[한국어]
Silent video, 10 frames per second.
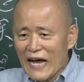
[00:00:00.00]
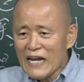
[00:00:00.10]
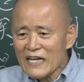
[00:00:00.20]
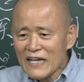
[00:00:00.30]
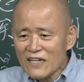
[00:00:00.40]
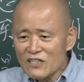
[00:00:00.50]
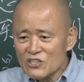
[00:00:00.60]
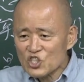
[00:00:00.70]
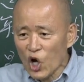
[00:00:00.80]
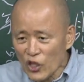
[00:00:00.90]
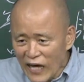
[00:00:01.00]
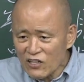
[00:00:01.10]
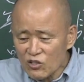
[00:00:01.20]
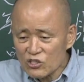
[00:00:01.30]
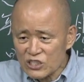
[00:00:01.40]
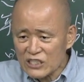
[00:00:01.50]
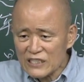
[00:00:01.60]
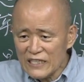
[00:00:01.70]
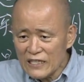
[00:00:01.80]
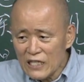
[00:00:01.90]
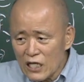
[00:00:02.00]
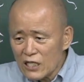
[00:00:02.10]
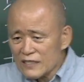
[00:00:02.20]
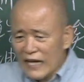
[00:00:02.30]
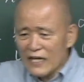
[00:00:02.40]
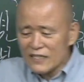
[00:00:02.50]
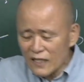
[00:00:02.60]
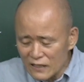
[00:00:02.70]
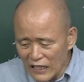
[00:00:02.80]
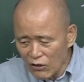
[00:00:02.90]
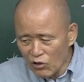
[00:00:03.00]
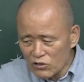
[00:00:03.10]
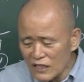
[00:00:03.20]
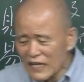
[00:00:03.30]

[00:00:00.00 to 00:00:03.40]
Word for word: 날개는 전하는 거지. 예? 이 날개를 타고 어딜